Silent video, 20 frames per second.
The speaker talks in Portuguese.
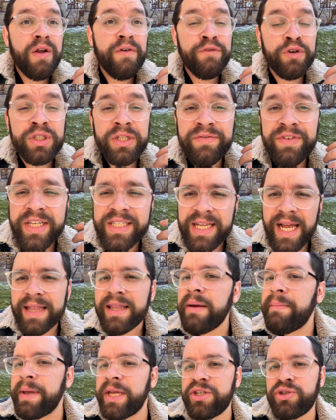você vê
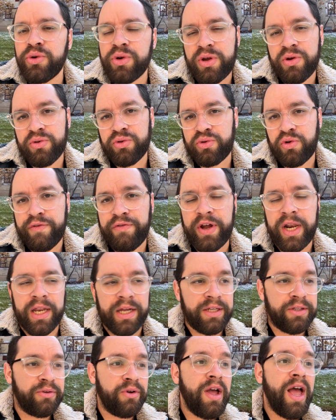exatamente o que eu estou
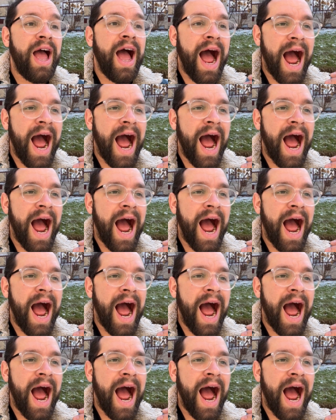falando.